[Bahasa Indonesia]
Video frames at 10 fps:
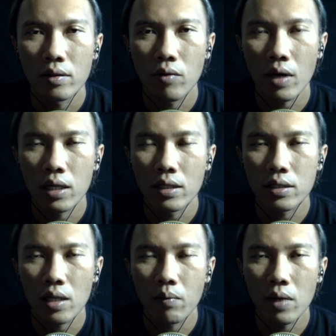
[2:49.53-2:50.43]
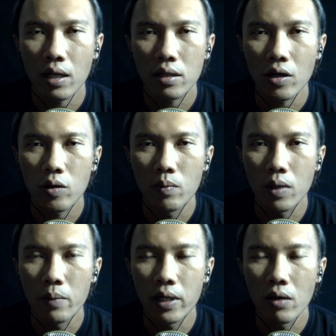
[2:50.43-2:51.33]
warnanya sama atau
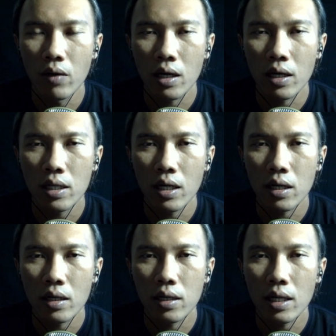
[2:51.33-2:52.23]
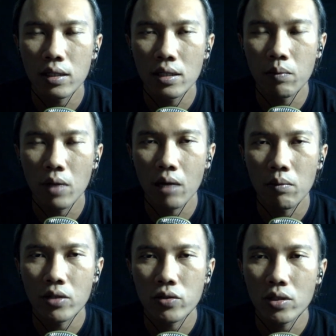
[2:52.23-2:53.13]
berbeda warna yang nantinya bakal
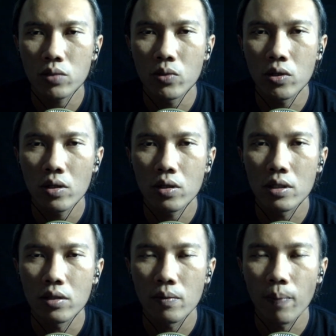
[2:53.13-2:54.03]
masuk ke spool gitu